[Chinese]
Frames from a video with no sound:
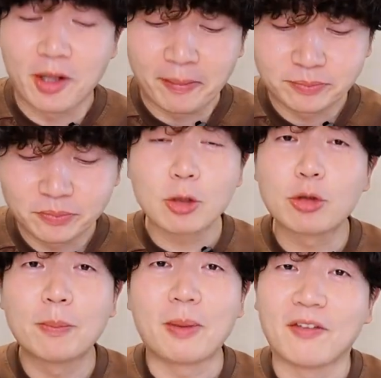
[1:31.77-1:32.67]
呢，就是
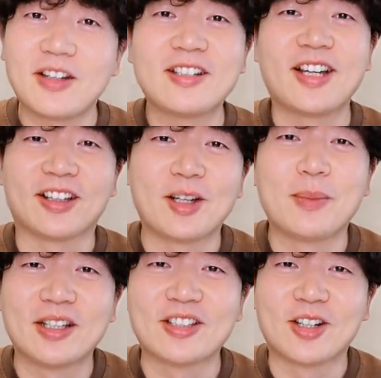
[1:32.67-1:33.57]
说北方也强调
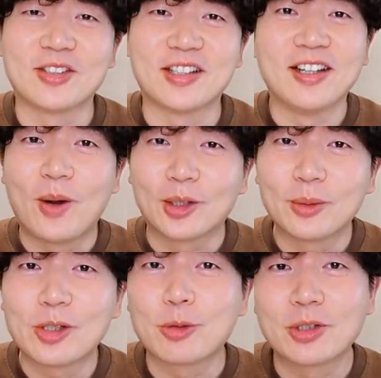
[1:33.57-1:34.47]
面的嚼劲，广
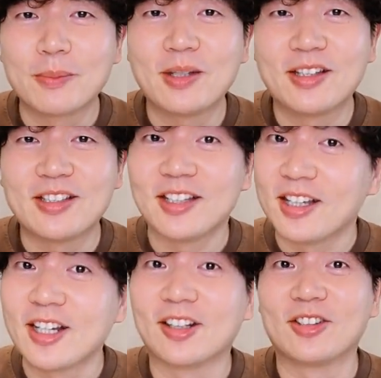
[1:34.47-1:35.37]
东的竹升面那些
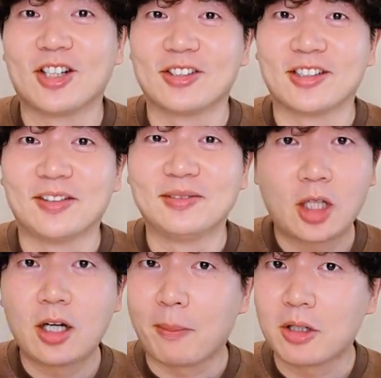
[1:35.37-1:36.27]
也强调嚼劲，
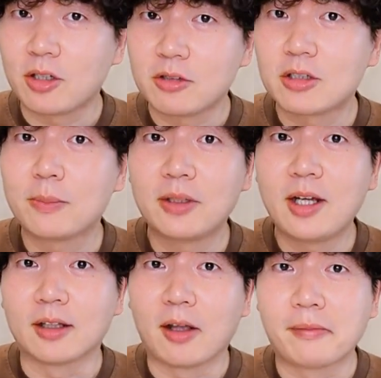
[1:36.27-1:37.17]
但两边嚼劲是不一
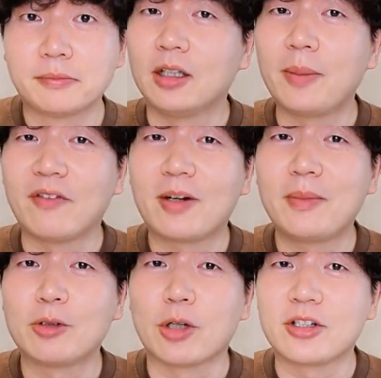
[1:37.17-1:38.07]
样的。可能北方的
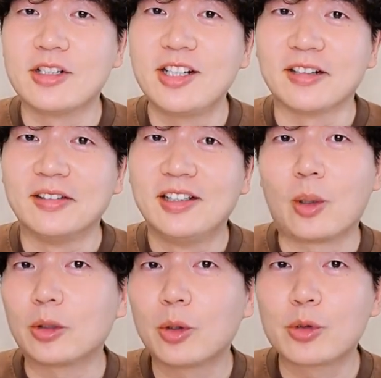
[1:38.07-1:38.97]
面主要是韧，
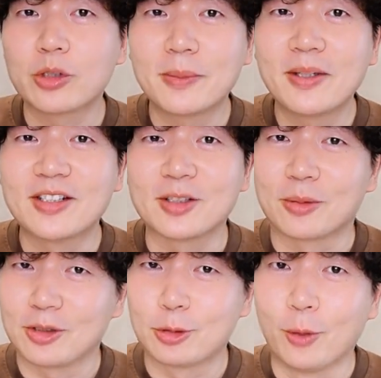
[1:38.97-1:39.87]
广东的竹升面这种
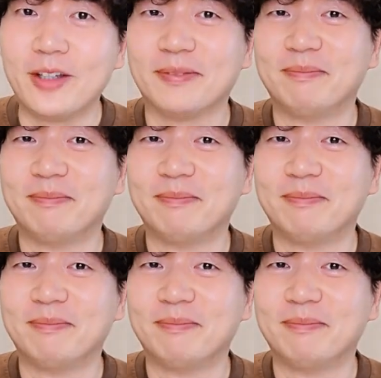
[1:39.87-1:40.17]
是脆，